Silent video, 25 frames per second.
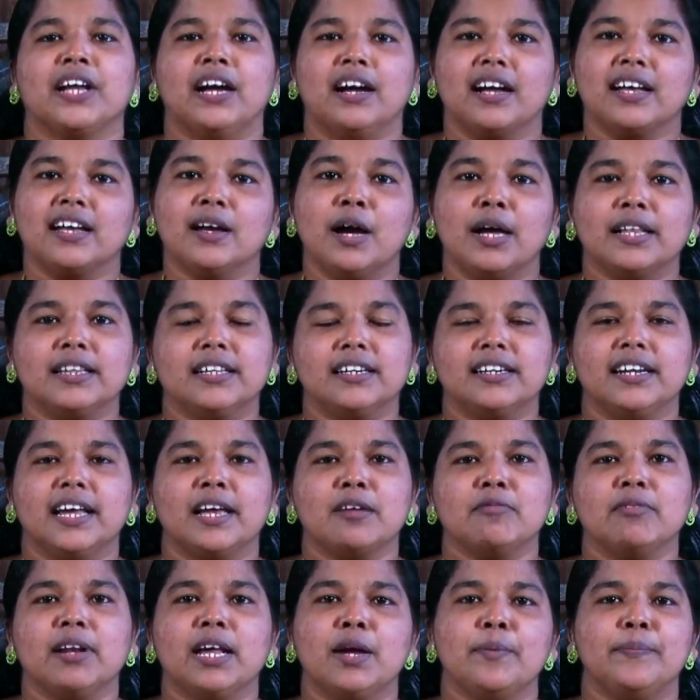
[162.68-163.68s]
அங்கே அந்த
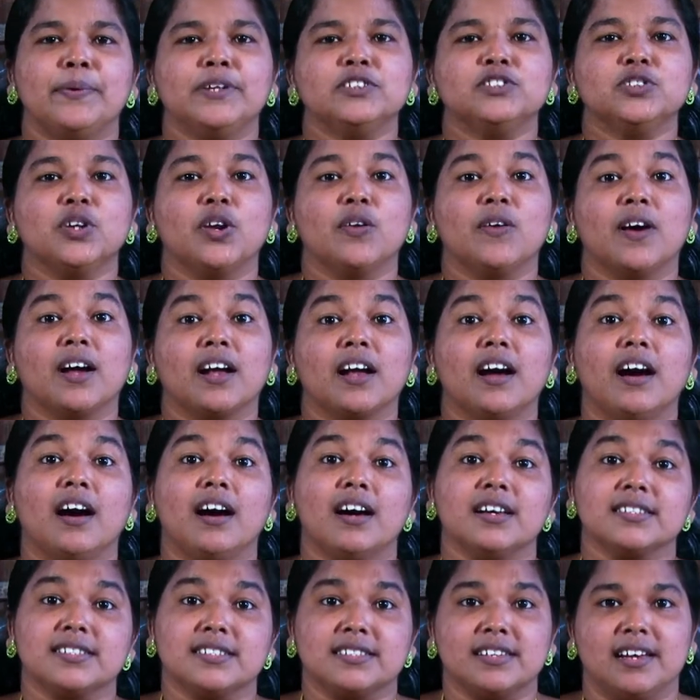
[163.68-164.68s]
டைமில் எப்படி சொல்லுவாங்க
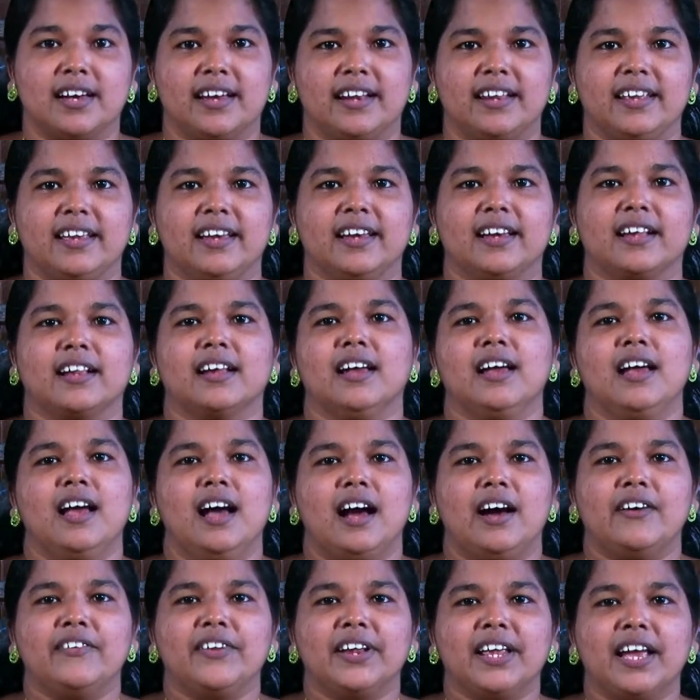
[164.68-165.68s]
ஆசாரியர்
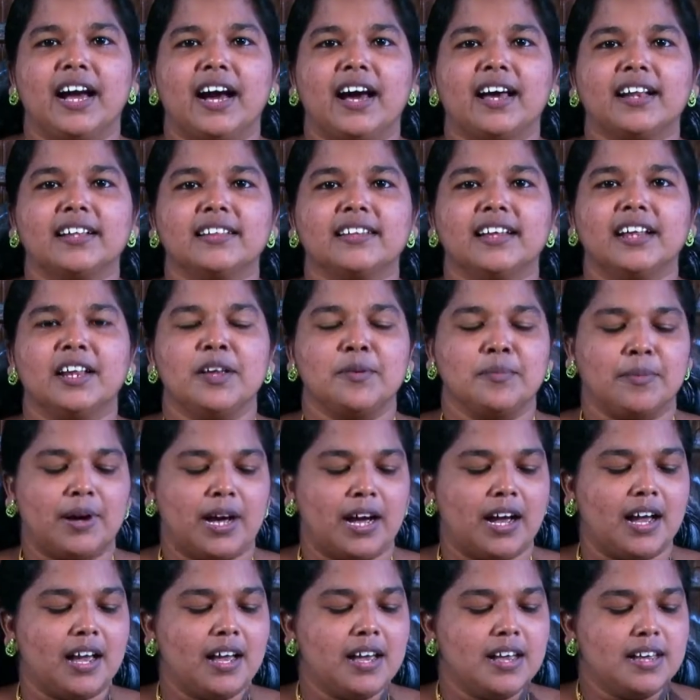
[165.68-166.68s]
அவர் யார் தெரியுமா